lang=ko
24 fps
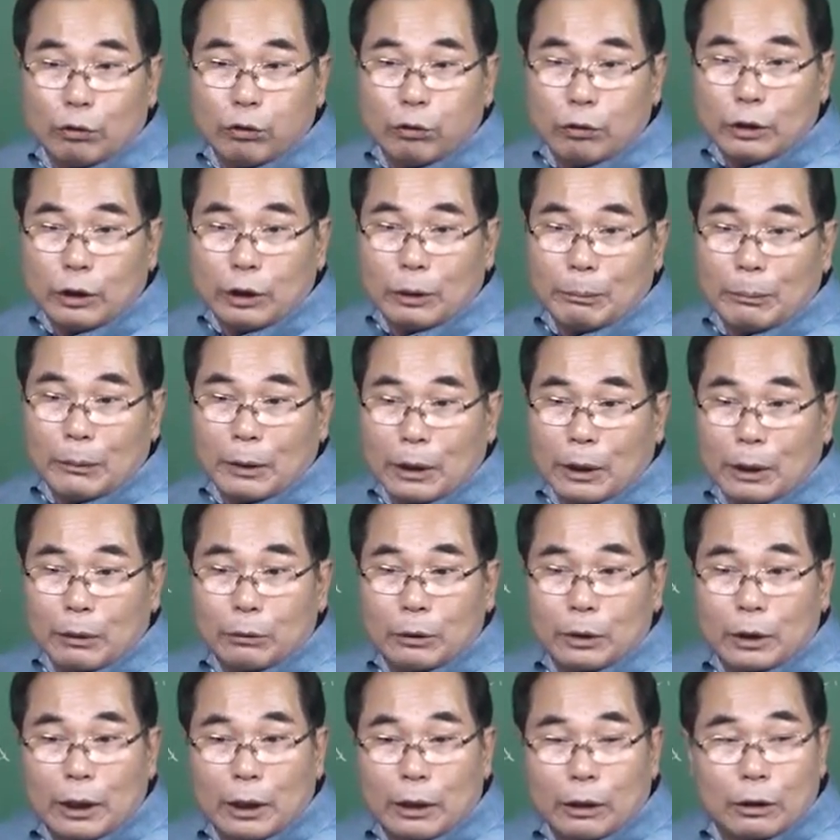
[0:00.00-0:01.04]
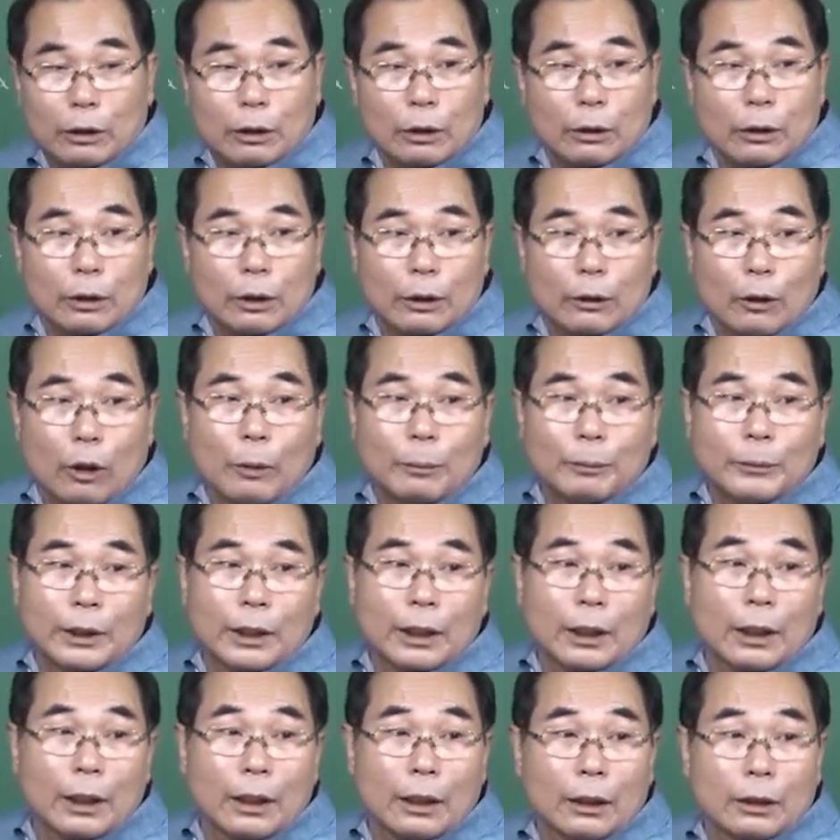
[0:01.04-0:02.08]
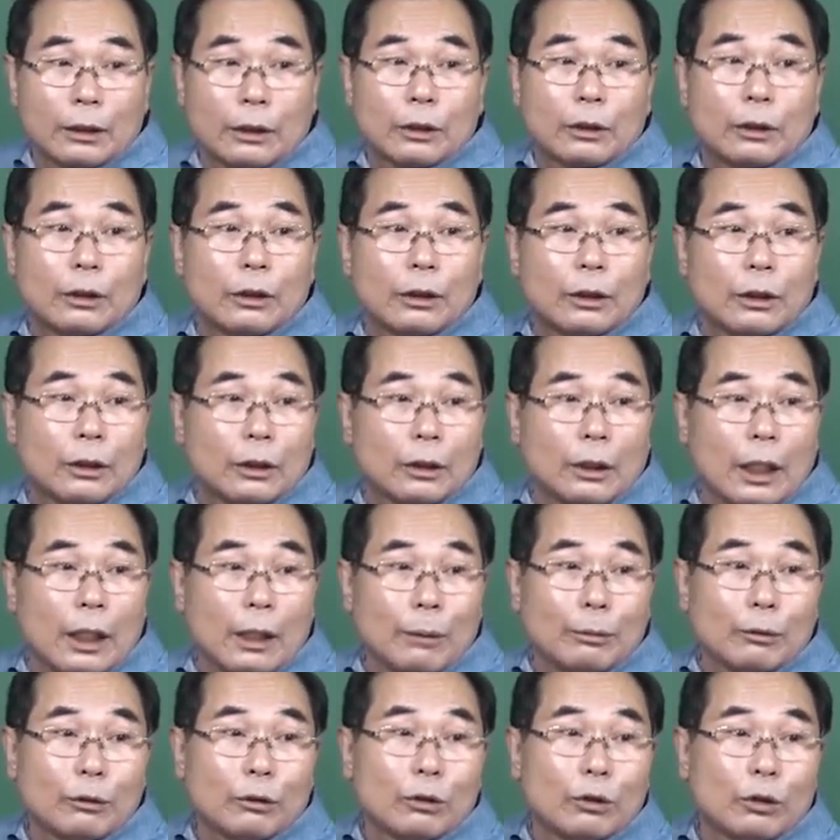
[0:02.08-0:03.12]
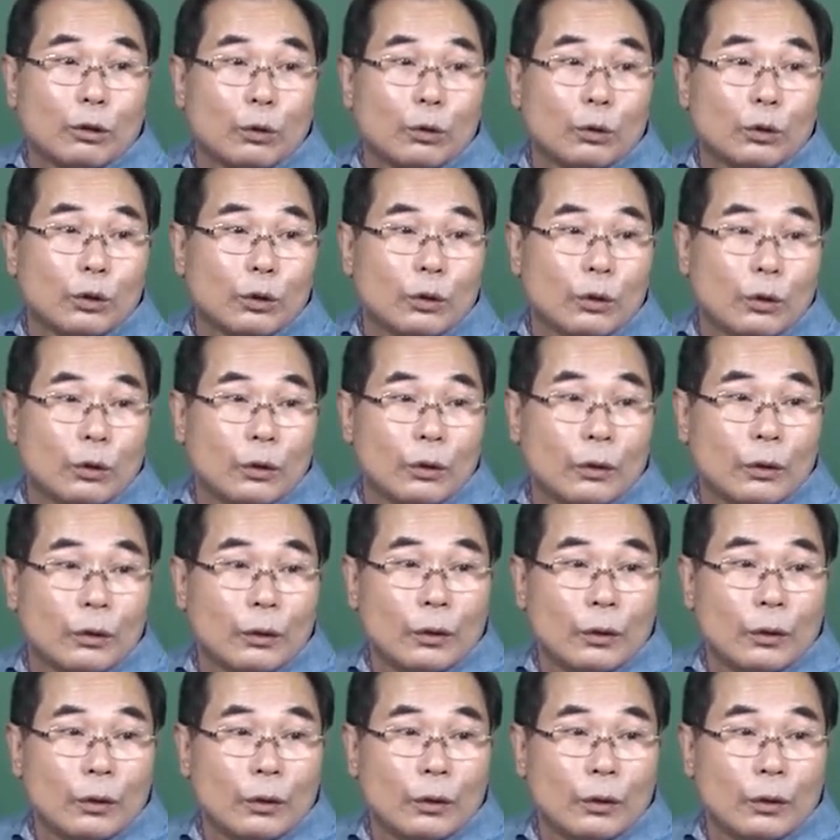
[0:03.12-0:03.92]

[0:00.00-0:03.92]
술집만 하면 그냥 겁재가 합의로 들어오죠?